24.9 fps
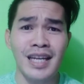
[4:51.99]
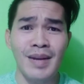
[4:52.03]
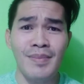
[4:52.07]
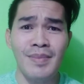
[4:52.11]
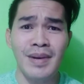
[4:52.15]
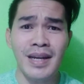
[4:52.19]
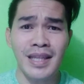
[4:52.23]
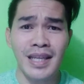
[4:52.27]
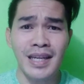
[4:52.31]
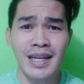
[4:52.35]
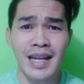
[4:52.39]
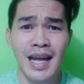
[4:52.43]
Alam
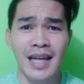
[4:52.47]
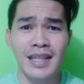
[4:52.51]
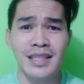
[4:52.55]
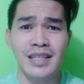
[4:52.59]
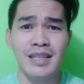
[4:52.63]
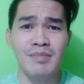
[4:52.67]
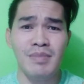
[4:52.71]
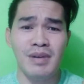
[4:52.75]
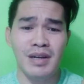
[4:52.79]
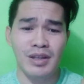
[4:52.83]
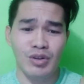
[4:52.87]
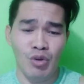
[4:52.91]
natin lahat
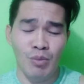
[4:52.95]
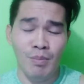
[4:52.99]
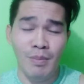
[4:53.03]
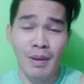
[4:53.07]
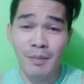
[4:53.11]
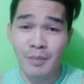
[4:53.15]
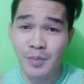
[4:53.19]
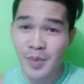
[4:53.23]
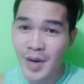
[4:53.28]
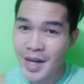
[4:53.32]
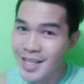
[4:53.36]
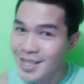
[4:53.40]
yan, mga
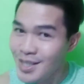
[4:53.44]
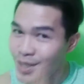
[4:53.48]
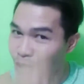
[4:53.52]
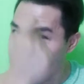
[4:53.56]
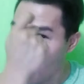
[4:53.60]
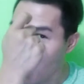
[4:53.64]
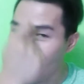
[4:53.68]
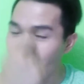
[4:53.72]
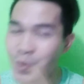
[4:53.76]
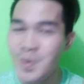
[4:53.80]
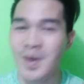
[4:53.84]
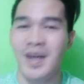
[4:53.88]
tumbang preso,
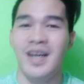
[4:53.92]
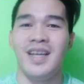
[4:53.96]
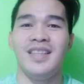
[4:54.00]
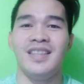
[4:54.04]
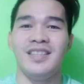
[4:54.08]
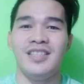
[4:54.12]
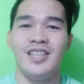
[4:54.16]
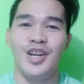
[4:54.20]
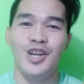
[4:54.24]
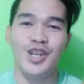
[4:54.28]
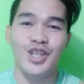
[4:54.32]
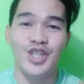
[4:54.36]
mga
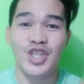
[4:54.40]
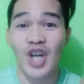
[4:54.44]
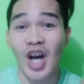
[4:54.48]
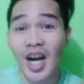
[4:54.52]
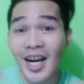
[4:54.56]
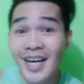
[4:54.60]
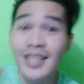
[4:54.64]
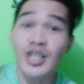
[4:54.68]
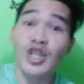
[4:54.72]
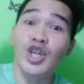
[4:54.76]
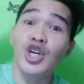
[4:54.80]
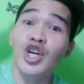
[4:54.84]
Chinese
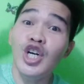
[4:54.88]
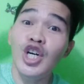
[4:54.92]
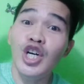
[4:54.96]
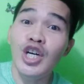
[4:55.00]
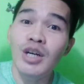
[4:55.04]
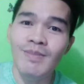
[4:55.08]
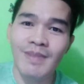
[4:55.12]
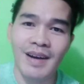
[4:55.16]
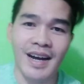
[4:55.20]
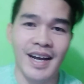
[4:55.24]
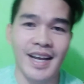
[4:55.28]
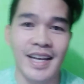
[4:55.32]

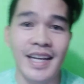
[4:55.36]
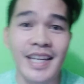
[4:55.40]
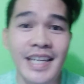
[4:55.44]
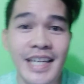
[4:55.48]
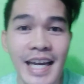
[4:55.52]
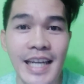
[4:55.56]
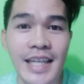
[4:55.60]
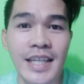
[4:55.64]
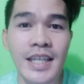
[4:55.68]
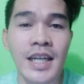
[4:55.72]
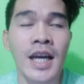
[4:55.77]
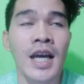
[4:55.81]
Carter, mga
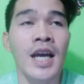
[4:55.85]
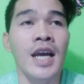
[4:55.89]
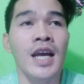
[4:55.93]
ganyan.